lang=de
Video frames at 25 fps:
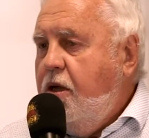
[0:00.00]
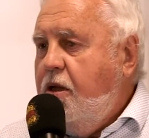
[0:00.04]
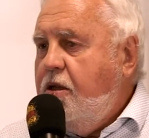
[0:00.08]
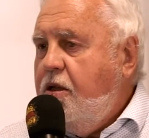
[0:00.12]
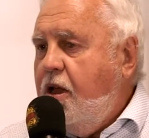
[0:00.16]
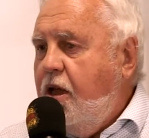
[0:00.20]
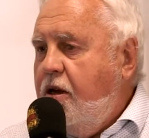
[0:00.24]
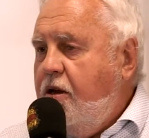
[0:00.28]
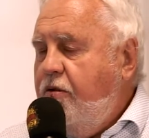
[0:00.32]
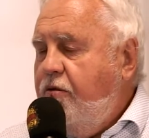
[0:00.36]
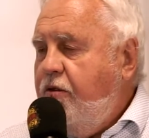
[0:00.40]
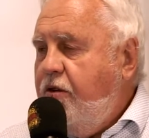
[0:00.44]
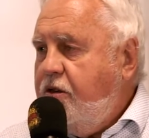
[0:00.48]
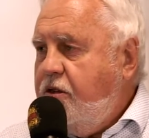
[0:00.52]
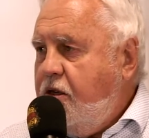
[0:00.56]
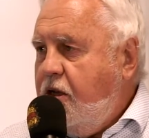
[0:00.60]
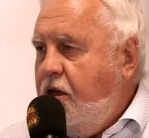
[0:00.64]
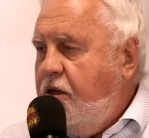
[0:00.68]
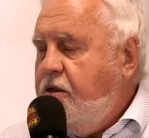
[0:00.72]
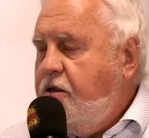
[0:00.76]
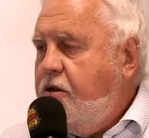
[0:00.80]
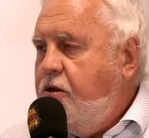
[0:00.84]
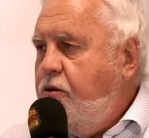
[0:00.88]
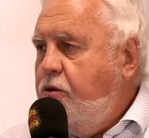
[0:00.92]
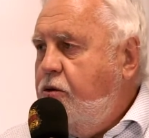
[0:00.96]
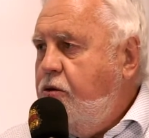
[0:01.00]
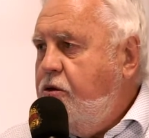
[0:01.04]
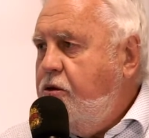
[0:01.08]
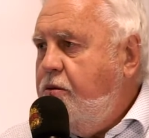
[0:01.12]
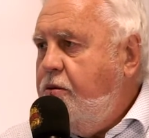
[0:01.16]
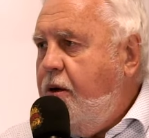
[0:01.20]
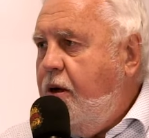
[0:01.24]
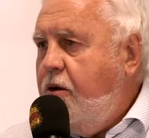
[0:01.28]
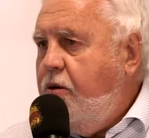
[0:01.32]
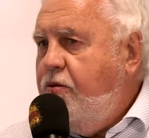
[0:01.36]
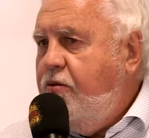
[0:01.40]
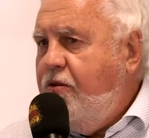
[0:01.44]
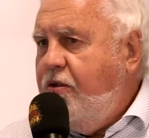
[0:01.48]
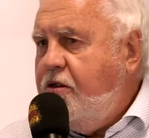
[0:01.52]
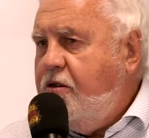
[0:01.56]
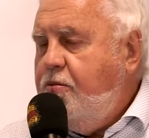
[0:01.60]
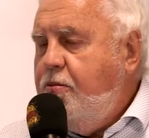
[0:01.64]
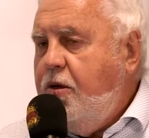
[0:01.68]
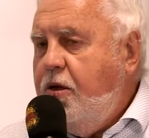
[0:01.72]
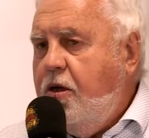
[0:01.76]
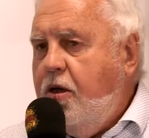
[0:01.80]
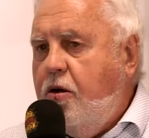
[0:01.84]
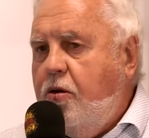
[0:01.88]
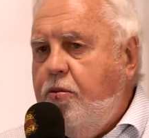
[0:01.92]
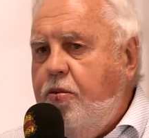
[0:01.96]
Dann, was ganz groß war und was
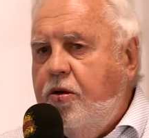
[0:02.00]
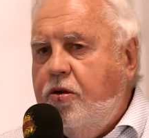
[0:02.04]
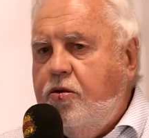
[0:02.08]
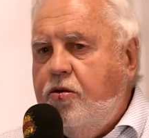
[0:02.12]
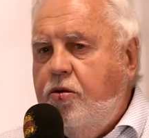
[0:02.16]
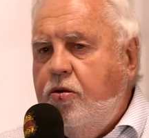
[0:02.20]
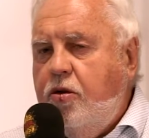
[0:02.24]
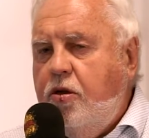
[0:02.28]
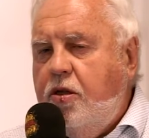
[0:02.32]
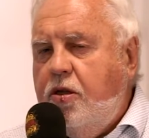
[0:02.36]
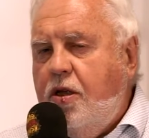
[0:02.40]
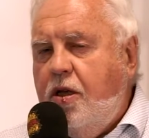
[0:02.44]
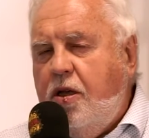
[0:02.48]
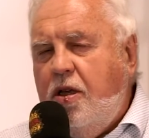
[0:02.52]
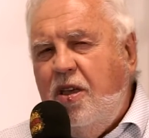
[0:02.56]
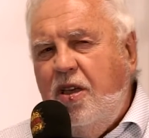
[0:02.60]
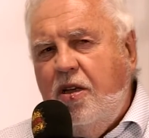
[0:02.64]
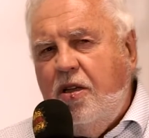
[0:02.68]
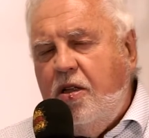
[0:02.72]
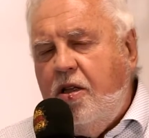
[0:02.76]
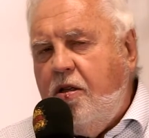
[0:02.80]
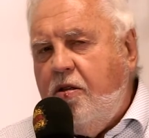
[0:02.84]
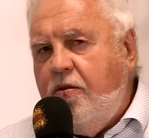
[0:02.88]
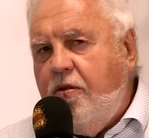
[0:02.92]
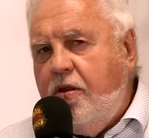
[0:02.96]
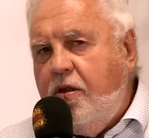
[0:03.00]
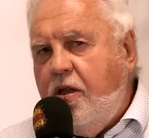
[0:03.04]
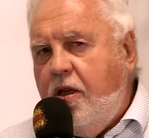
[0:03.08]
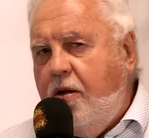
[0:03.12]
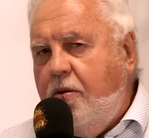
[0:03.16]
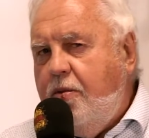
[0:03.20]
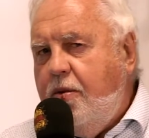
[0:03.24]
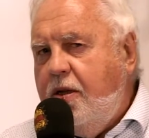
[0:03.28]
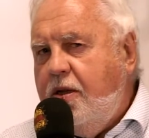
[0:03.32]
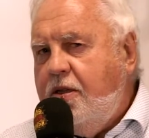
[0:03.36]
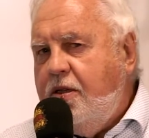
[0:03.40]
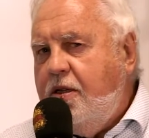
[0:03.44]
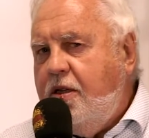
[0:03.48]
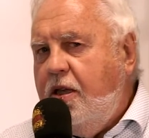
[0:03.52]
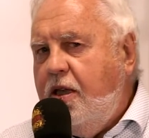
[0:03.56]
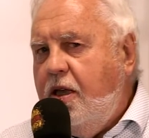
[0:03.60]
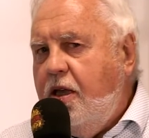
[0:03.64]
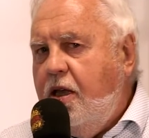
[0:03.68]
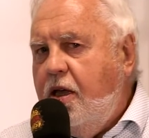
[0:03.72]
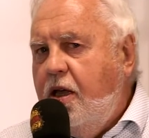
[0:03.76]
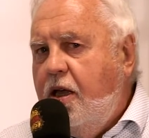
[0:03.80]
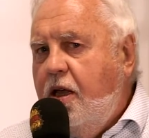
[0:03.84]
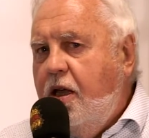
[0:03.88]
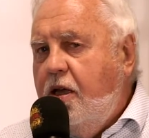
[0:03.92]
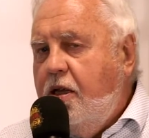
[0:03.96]
mich auch persönlich tangiert hat, war damals
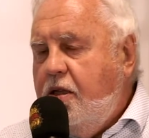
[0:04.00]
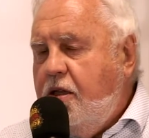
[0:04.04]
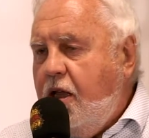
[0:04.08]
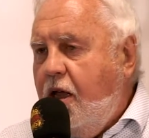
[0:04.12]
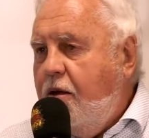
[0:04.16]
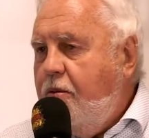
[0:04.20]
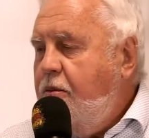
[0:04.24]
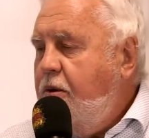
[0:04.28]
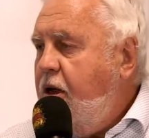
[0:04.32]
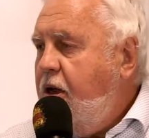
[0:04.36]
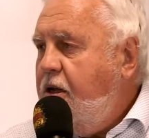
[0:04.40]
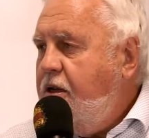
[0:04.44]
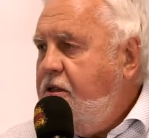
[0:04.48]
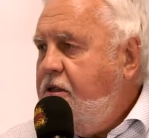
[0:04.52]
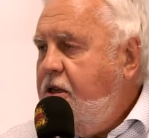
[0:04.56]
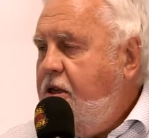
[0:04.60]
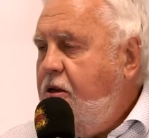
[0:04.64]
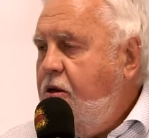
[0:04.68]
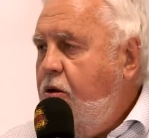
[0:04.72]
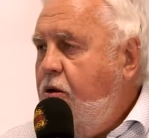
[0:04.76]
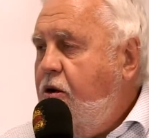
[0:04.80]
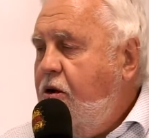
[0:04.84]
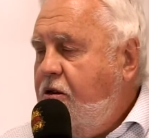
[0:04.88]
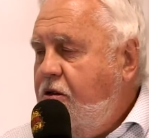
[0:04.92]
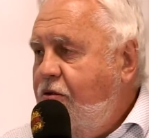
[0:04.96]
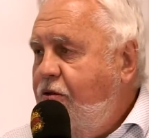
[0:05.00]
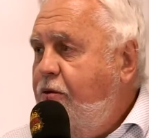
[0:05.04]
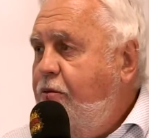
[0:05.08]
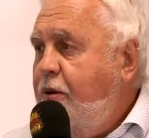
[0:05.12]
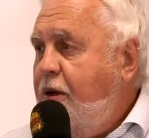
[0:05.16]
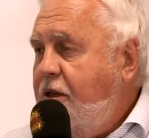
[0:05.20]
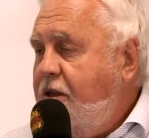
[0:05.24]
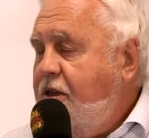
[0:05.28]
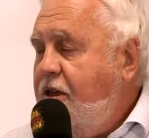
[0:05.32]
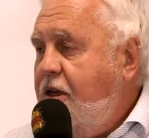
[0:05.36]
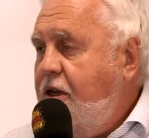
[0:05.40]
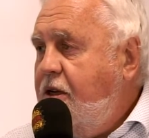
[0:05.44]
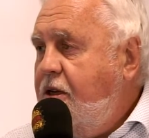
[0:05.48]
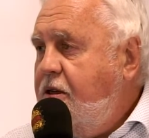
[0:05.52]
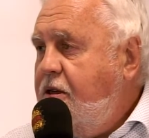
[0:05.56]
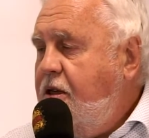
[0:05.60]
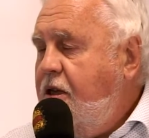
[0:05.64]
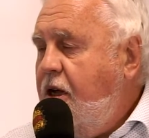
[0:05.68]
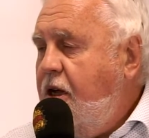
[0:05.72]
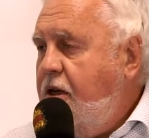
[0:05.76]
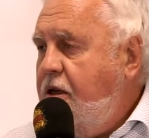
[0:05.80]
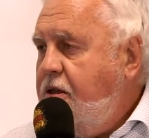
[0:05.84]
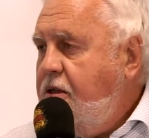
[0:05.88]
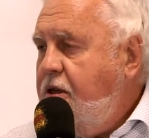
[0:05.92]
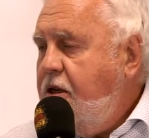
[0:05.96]
die Daimler-Ansiedlung, also für Mercedes
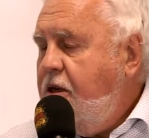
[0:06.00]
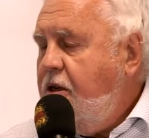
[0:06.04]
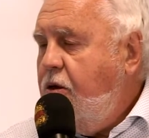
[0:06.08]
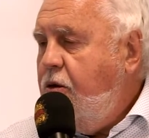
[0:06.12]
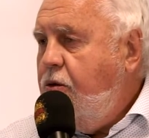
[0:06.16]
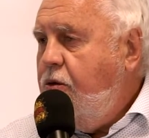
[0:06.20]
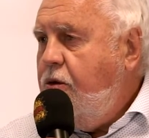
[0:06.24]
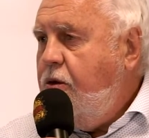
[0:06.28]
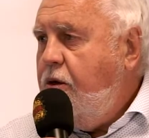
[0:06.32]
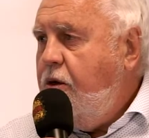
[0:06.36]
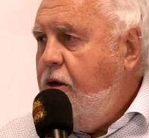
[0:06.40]
die Ansiedlung.